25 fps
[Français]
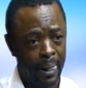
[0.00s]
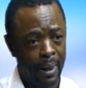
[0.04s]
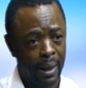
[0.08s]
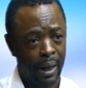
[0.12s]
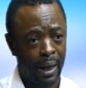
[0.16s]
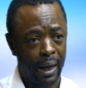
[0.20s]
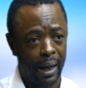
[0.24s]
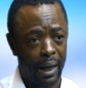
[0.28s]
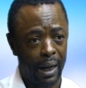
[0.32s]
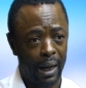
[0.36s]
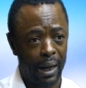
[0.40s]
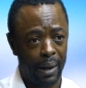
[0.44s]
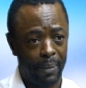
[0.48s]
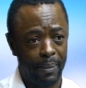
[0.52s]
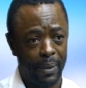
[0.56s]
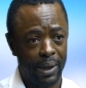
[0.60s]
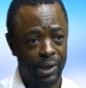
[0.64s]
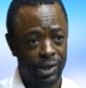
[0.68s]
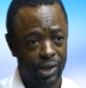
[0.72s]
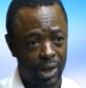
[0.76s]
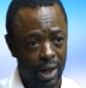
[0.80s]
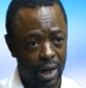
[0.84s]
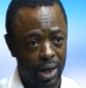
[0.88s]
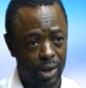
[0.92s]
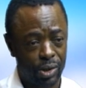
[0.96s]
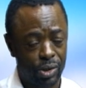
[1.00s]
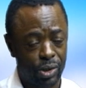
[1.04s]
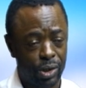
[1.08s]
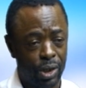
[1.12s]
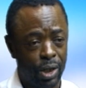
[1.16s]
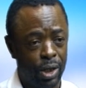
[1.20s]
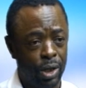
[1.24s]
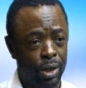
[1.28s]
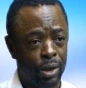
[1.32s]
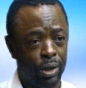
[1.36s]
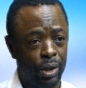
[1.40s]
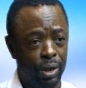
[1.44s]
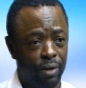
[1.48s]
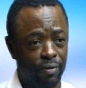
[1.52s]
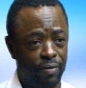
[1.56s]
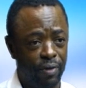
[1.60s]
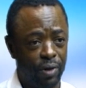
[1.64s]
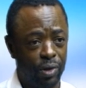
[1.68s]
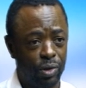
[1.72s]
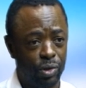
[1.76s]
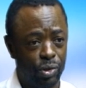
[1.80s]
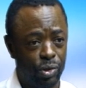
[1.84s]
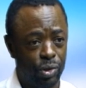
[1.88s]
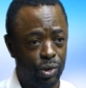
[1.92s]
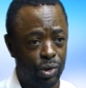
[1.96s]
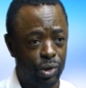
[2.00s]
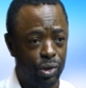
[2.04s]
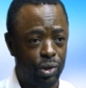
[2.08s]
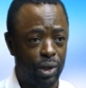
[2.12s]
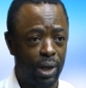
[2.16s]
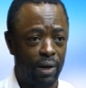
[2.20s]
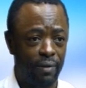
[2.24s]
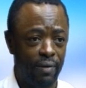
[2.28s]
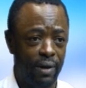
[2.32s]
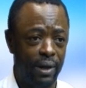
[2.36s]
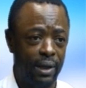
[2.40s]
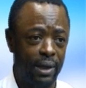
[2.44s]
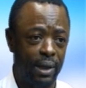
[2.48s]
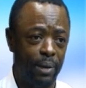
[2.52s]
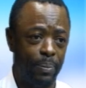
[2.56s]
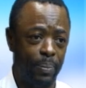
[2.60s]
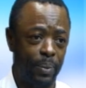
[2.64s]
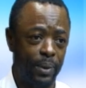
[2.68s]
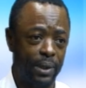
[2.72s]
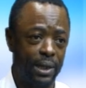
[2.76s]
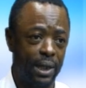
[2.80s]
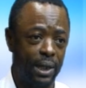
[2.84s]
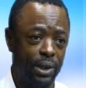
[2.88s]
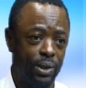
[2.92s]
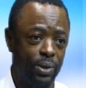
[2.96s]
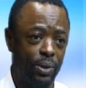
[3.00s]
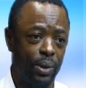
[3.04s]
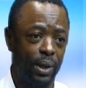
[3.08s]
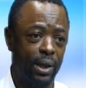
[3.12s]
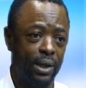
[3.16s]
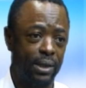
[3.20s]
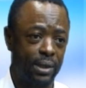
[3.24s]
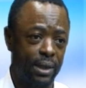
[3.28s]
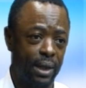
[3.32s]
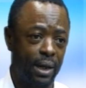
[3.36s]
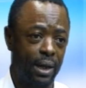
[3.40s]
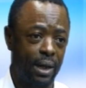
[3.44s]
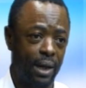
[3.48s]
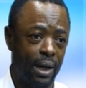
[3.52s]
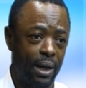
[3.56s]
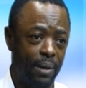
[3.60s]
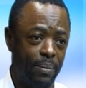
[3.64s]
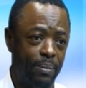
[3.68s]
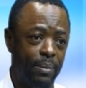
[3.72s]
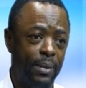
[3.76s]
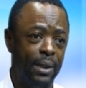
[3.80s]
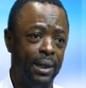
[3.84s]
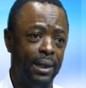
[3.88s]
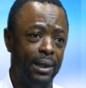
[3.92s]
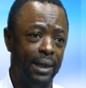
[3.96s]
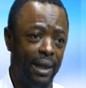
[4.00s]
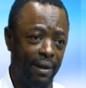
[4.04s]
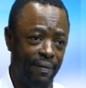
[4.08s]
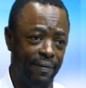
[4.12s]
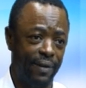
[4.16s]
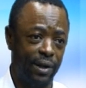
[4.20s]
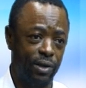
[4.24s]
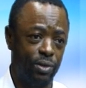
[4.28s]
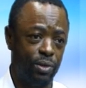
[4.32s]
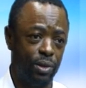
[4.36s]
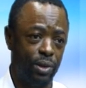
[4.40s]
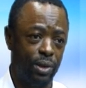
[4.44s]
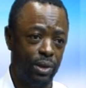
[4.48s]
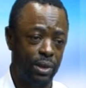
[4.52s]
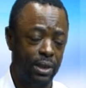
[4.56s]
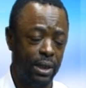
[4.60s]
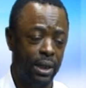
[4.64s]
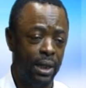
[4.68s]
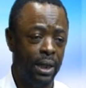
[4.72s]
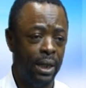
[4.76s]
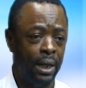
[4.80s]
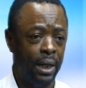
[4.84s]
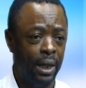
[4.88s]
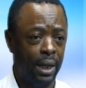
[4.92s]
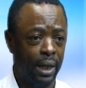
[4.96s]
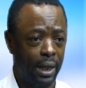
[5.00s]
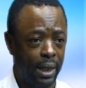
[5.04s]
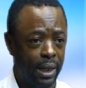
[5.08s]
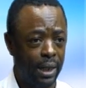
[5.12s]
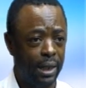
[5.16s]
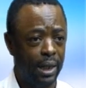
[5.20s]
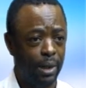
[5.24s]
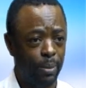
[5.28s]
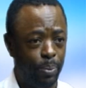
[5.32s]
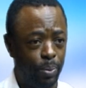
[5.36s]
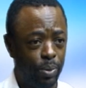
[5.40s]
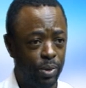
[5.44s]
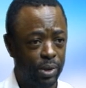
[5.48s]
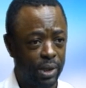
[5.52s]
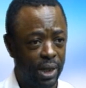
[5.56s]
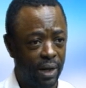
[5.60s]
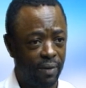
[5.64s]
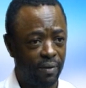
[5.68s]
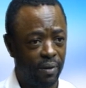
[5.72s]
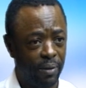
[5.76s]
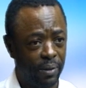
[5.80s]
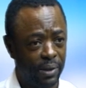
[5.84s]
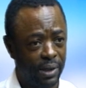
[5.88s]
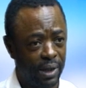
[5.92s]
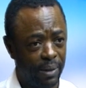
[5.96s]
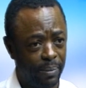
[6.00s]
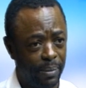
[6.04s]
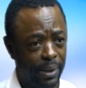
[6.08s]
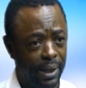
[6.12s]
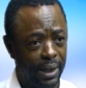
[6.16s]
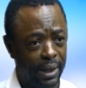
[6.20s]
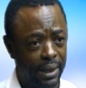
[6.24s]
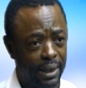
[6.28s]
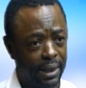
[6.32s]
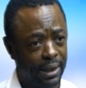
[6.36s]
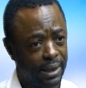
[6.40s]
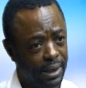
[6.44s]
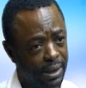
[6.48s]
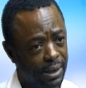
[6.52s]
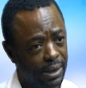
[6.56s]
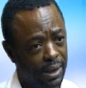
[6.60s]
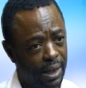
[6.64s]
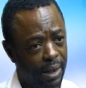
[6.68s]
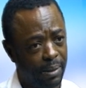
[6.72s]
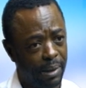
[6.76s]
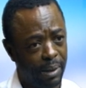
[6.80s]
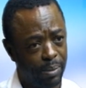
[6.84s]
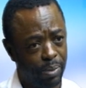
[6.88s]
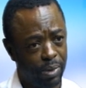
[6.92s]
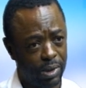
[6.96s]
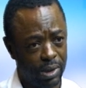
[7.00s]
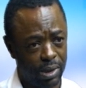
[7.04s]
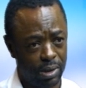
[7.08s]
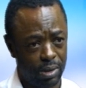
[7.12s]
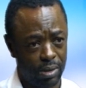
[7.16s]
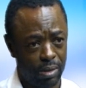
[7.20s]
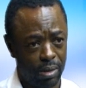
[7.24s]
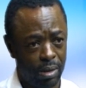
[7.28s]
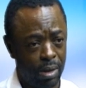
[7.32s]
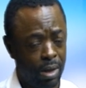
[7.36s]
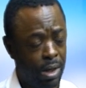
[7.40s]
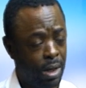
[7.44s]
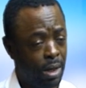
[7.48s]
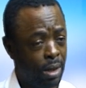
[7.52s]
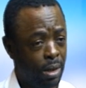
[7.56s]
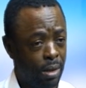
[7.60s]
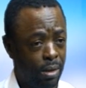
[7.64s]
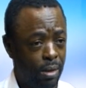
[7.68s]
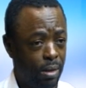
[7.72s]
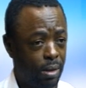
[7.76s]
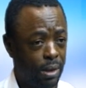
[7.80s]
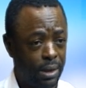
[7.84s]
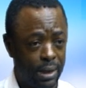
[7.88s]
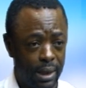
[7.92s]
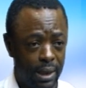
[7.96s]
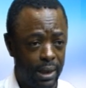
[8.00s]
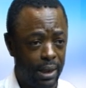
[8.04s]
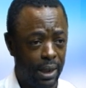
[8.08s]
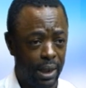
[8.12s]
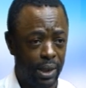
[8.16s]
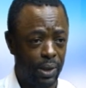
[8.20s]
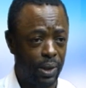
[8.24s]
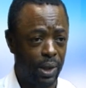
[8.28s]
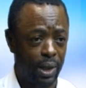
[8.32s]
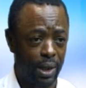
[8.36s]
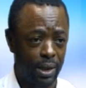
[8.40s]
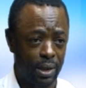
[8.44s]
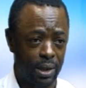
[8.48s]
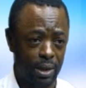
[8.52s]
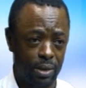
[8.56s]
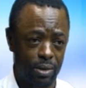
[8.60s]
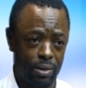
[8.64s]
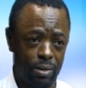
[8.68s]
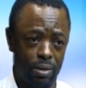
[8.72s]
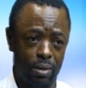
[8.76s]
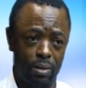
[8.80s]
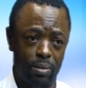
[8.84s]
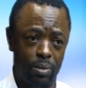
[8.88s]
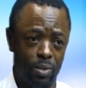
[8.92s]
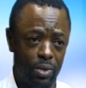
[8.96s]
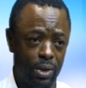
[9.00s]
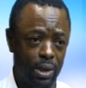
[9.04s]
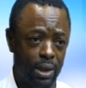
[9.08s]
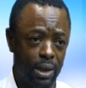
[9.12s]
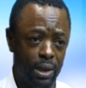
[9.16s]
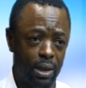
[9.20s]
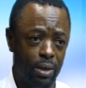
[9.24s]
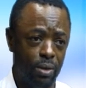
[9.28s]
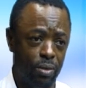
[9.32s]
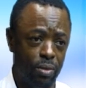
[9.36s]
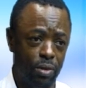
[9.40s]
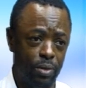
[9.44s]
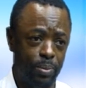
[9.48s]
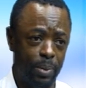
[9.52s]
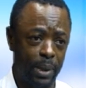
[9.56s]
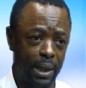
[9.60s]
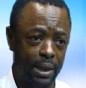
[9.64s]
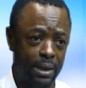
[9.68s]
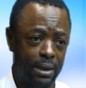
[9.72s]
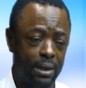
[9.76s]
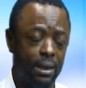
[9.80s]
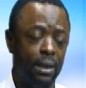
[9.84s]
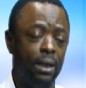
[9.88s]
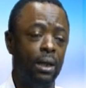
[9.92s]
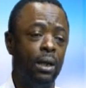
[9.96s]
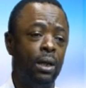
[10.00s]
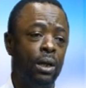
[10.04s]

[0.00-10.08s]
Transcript: à ma charge, devant le juge, n'avaient été présentées que 5 armes défectueuses et qui, de plus, n'avaient jamais été saisies à ma possession. Donc, c'était une accusation montée de toutes pièces